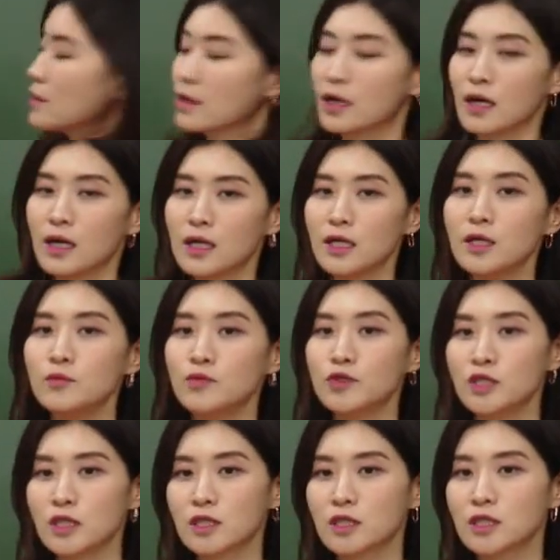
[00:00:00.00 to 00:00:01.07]
예, 이
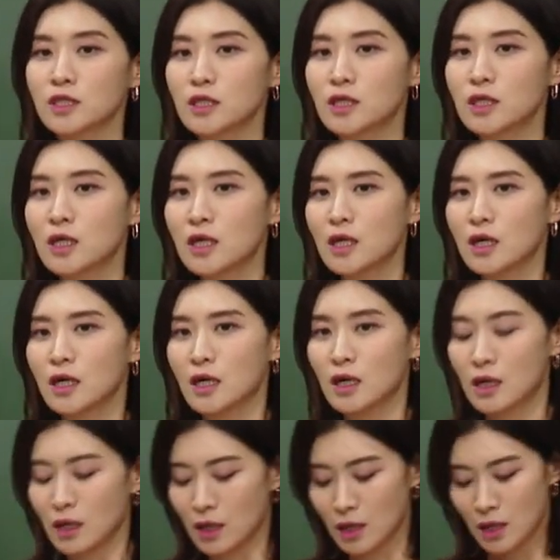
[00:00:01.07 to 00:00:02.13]
문제들
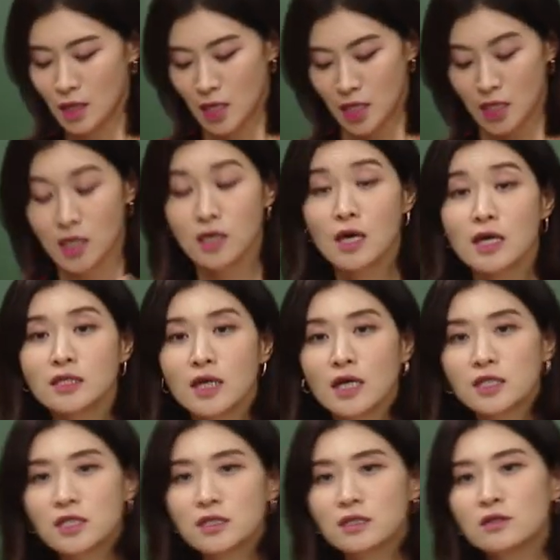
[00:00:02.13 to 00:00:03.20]
아, 이게
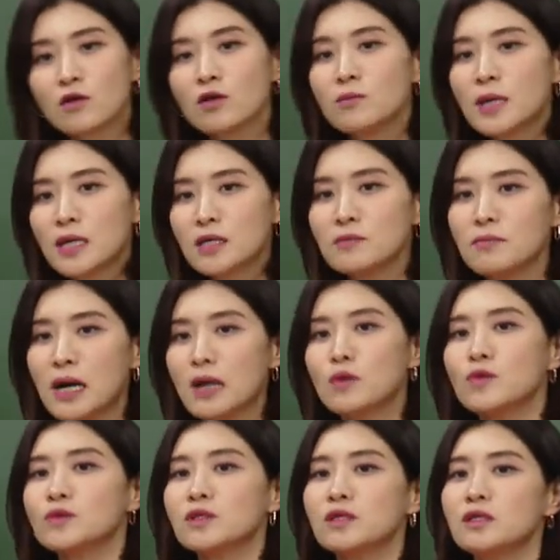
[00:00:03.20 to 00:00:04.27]
사실은 얼만큼
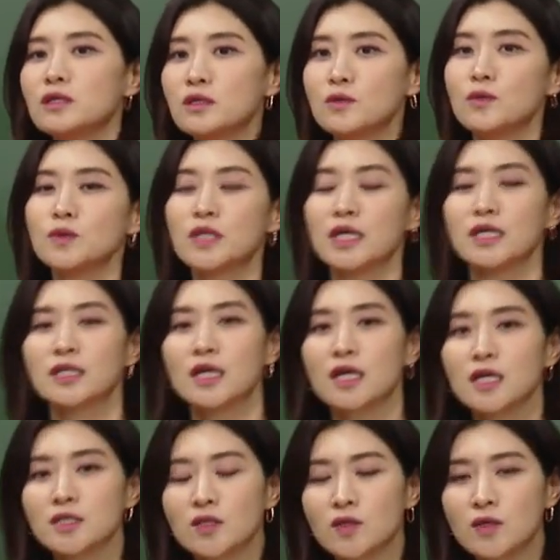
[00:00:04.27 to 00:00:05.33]
맞고 틀리고냐에
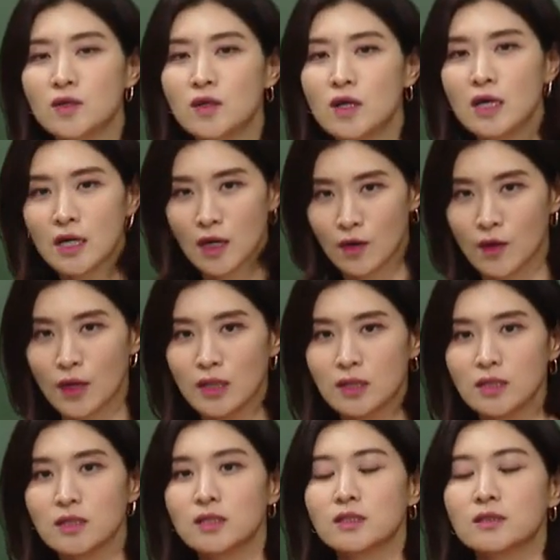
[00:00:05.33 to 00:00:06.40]
따라서 결국엔
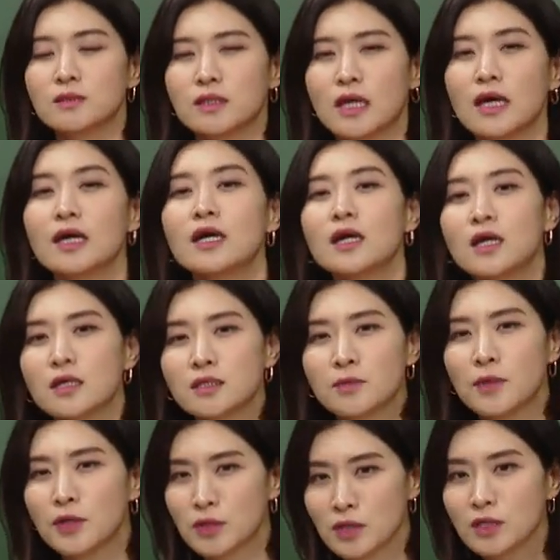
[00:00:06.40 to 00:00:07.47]
등급, 내가 이제
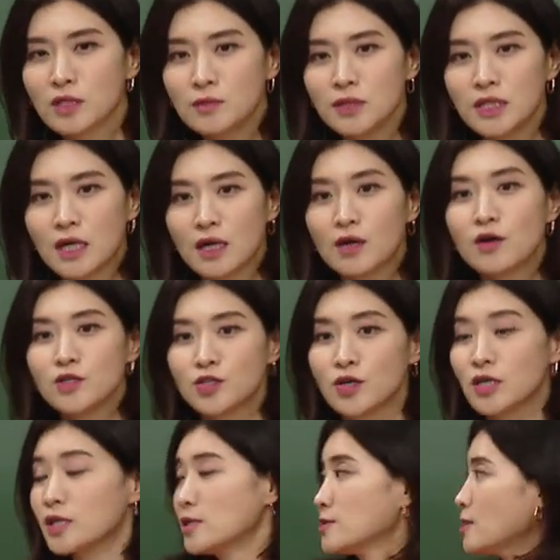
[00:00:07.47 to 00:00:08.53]
몇 등급이냐가 결정이
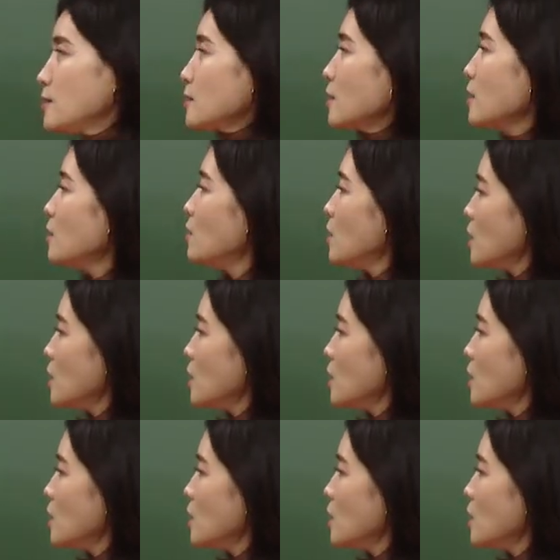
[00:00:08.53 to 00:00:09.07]
될 텐데요.